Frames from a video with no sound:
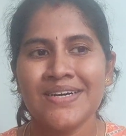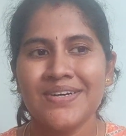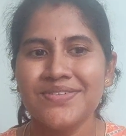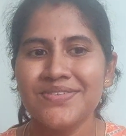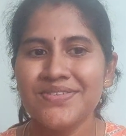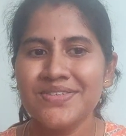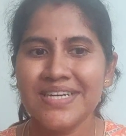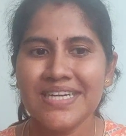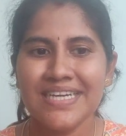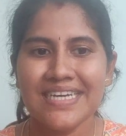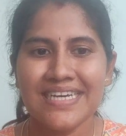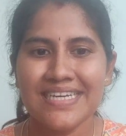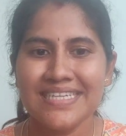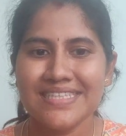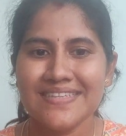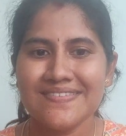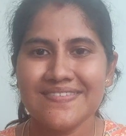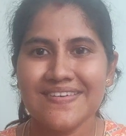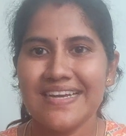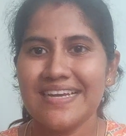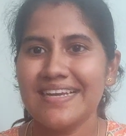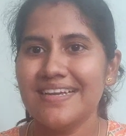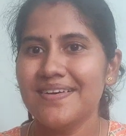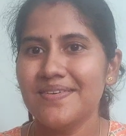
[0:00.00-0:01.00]
அவங்களாம்
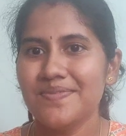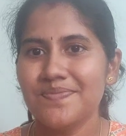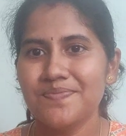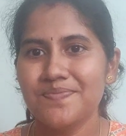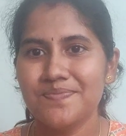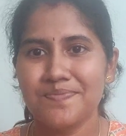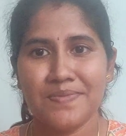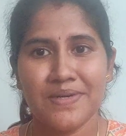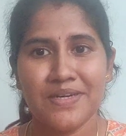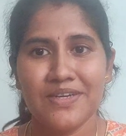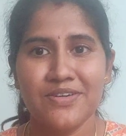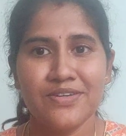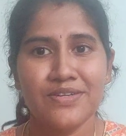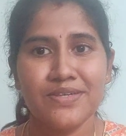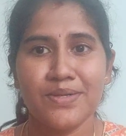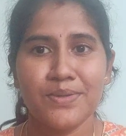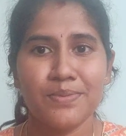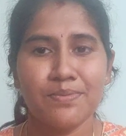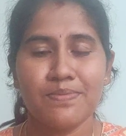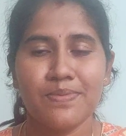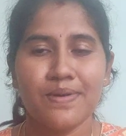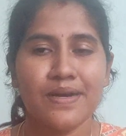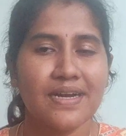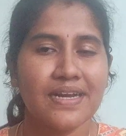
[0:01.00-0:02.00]
அந்த வேலை
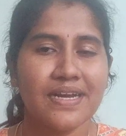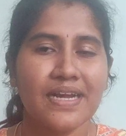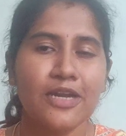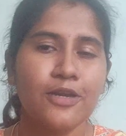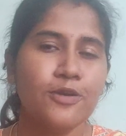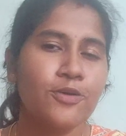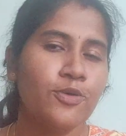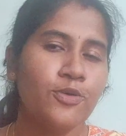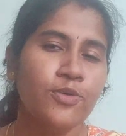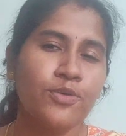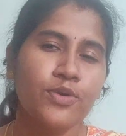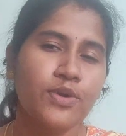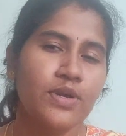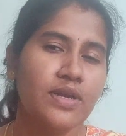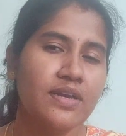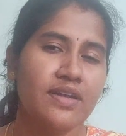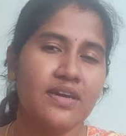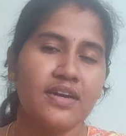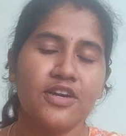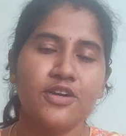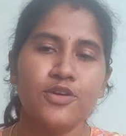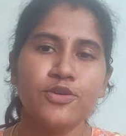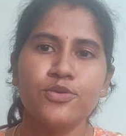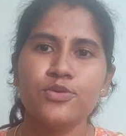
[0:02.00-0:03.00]
பண்ணிருப்பாங்க டோன்ட்
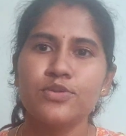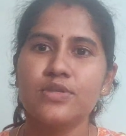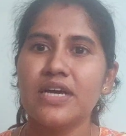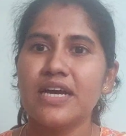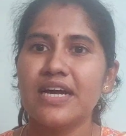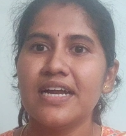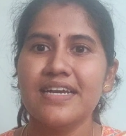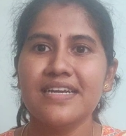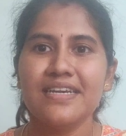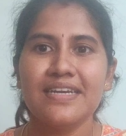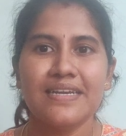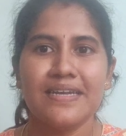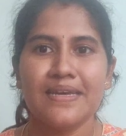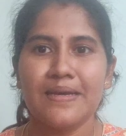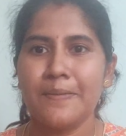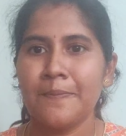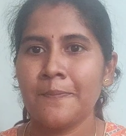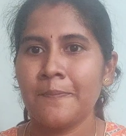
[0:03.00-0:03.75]
டூ uh, தேட்